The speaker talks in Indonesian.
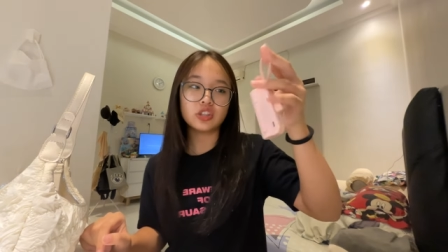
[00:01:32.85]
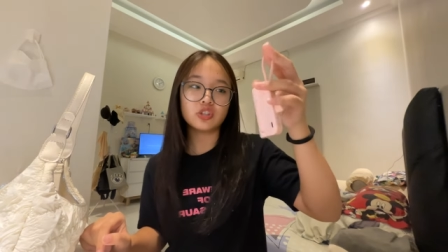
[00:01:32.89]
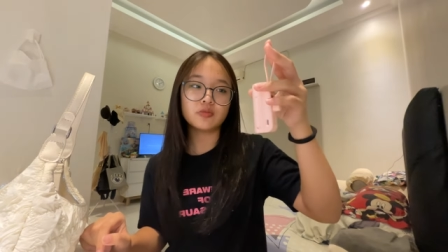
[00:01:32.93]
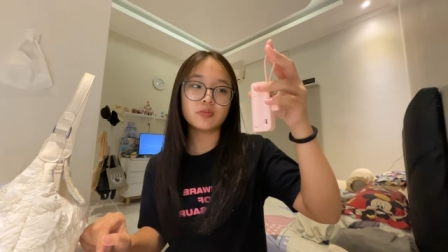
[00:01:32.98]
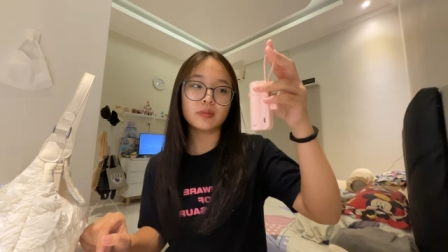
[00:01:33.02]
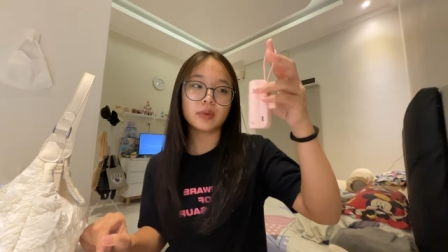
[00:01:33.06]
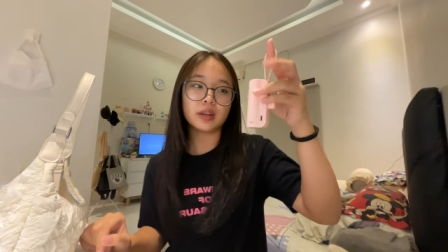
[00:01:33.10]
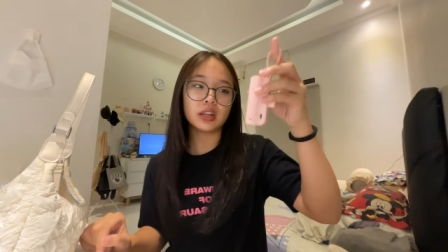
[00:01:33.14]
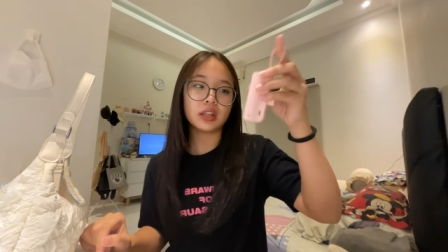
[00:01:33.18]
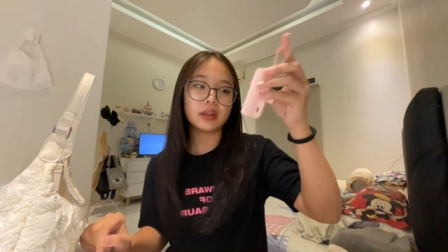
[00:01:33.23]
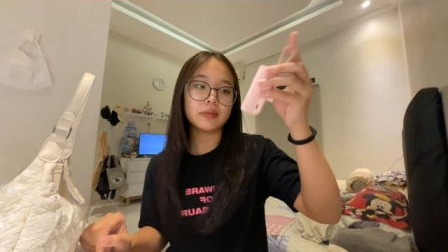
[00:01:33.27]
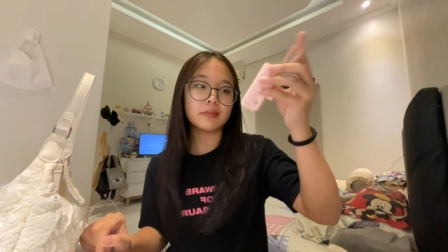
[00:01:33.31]

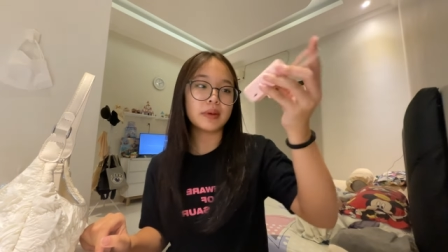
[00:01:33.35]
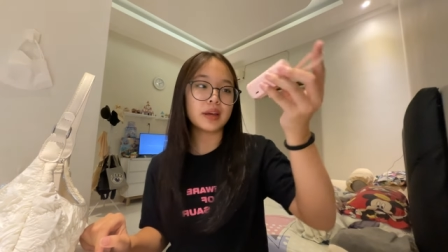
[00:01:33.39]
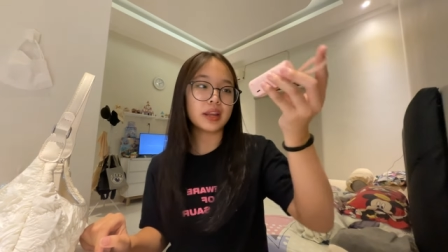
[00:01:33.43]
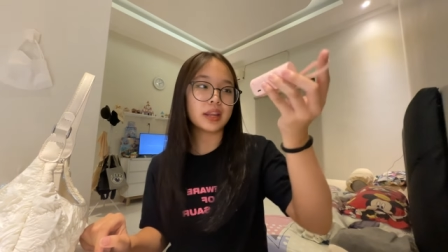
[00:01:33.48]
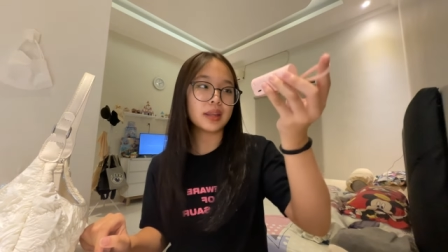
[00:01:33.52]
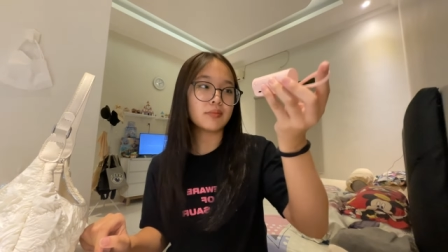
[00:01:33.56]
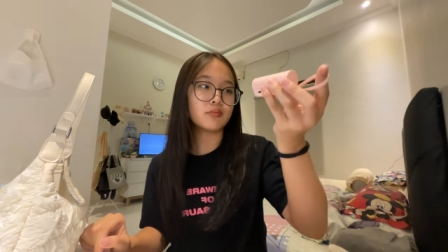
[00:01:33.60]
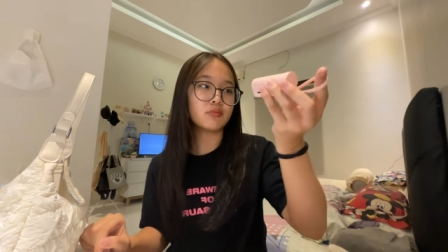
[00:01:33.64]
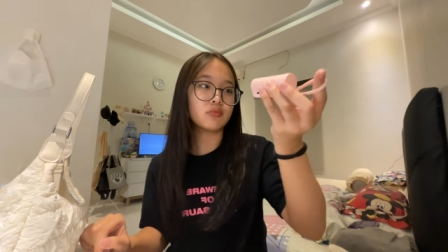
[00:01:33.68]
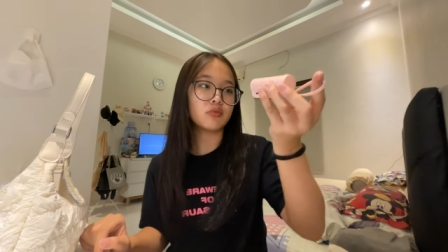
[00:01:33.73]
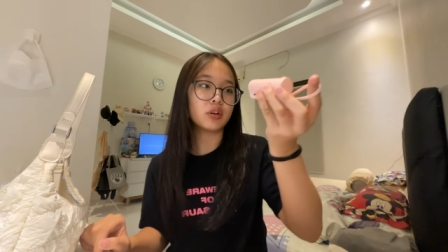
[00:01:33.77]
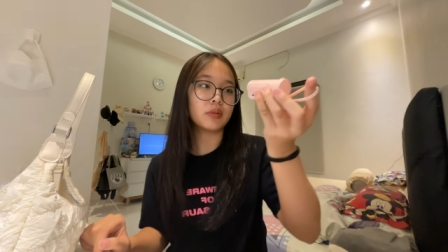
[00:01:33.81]
cuma
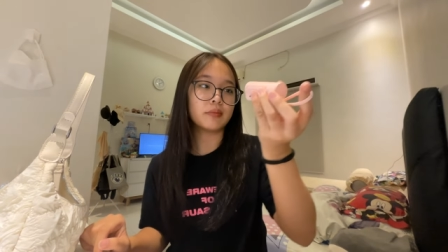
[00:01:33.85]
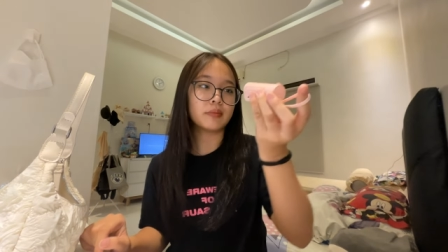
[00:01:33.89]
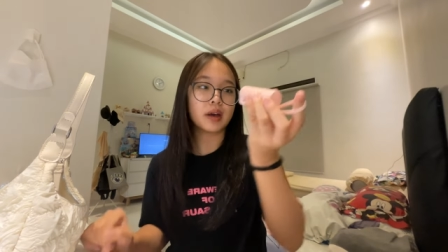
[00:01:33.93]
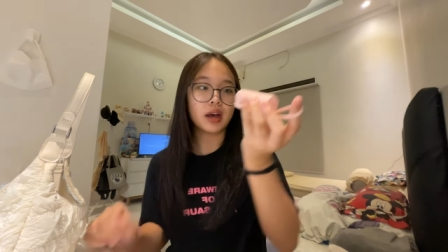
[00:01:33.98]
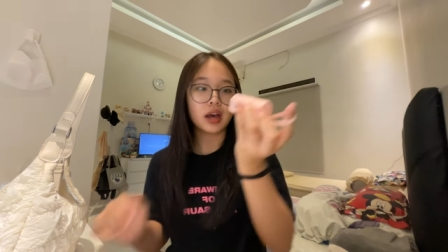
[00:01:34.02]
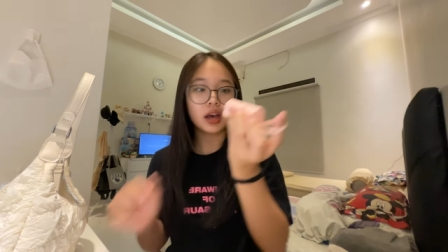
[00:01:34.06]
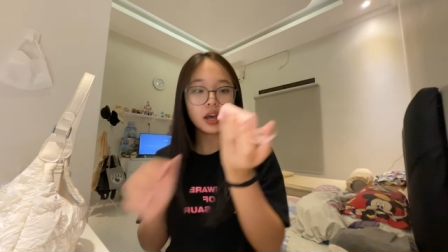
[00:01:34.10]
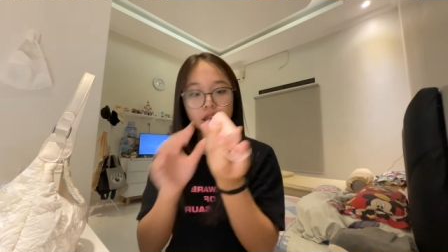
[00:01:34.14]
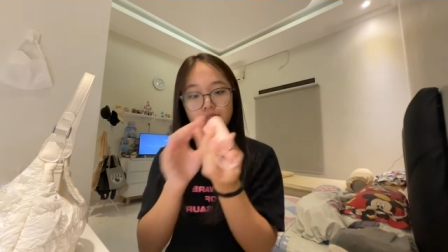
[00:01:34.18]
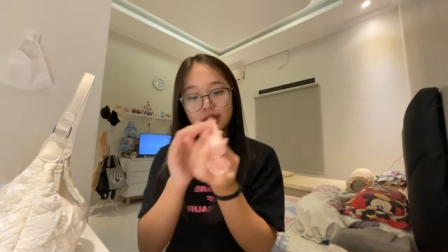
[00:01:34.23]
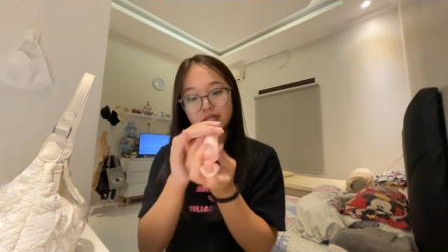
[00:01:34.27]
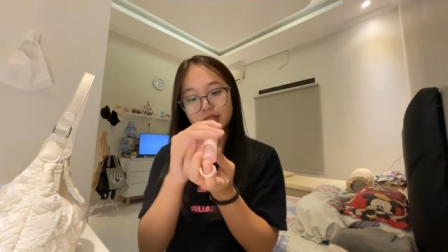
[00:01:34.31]
5000
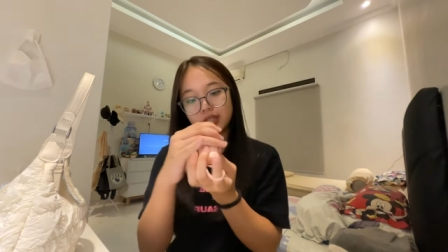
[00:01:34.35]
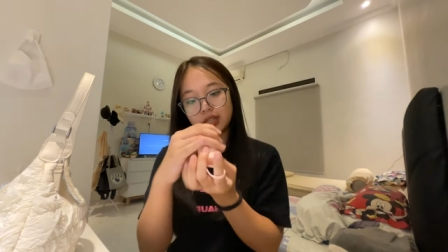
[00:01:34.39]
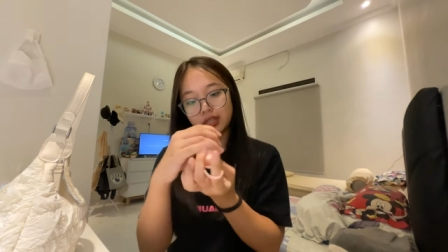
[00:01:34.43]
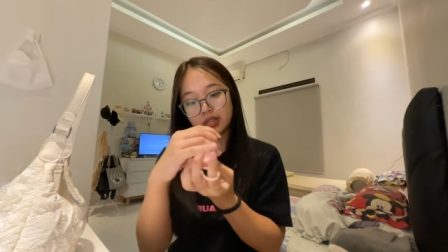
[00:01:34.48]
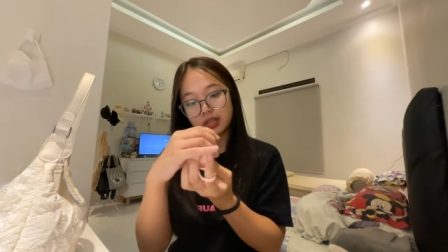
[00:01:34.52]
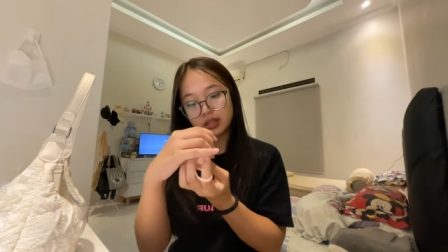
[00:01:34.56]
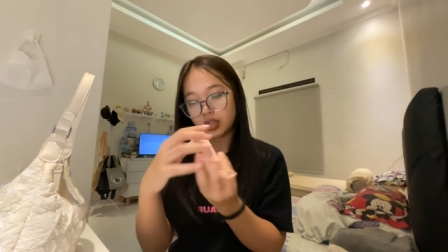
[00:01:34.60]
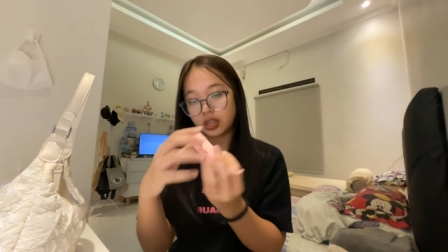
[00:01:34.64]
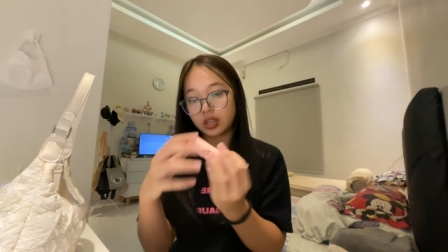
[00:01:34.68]
mAh sih.